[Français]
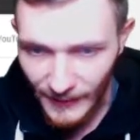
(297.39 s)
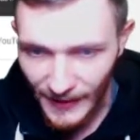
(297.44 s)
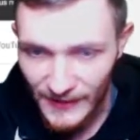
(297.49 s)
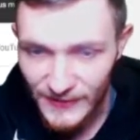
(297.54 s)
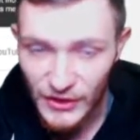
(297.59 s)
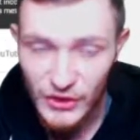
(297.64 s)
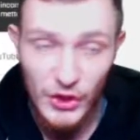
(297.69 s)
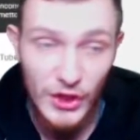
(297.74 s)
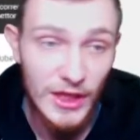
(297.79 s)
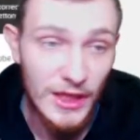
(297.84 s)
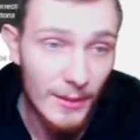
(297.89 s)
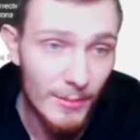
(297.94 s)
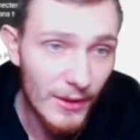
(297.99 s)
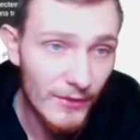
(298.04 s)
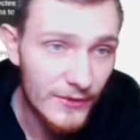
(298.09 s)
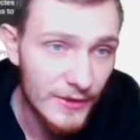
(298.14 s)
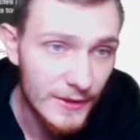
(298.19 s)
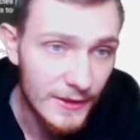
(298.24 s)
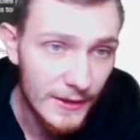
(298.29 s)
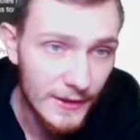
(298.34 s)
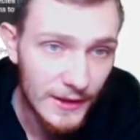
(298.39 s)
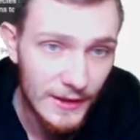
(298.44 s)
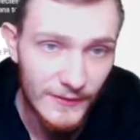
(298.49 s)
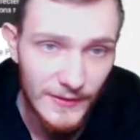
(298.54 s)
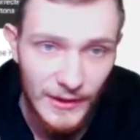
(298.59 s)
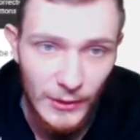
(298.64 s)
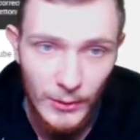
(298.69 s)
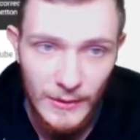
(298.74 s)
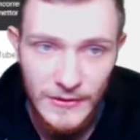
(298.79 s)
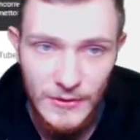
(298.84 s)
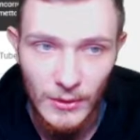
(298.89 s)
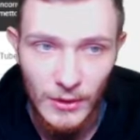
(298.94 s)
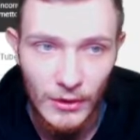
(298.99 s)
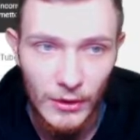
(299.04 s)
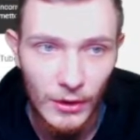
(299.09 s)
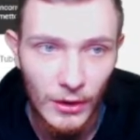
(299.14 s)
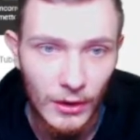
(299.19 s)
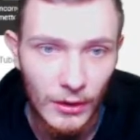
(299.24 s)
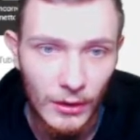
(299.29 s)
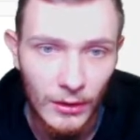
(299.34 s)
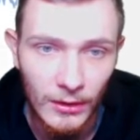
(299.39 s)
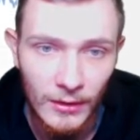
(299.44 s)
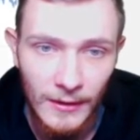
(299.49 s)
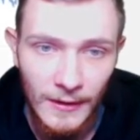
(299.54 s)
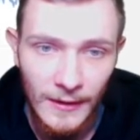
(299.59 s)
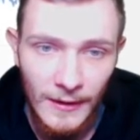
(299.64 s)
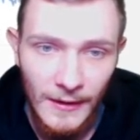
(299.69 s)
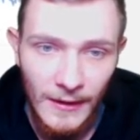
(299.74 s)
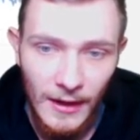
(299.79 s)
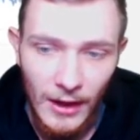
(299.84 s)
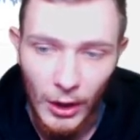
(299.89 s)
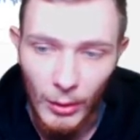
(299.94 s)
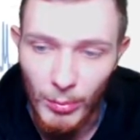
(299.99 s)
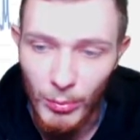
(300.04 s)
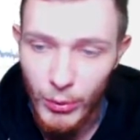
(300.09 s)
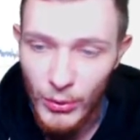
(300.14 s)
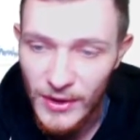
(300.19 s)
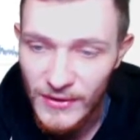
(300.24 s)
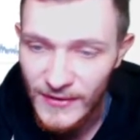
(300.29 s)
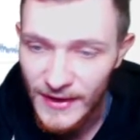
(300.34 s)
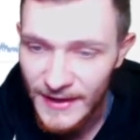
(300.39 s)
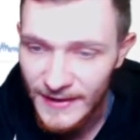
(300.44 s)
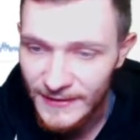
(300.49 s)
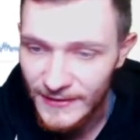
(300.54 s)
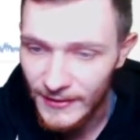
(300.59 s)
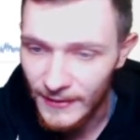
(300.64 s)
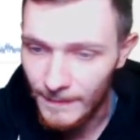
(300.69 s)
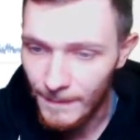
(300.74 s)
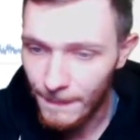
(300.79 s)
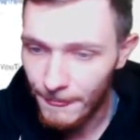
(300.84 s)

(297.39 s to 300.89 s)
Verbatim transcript: sachant qu'il n'est pas fini. Hein. Il y a des vidéos qui sont encore en, en private.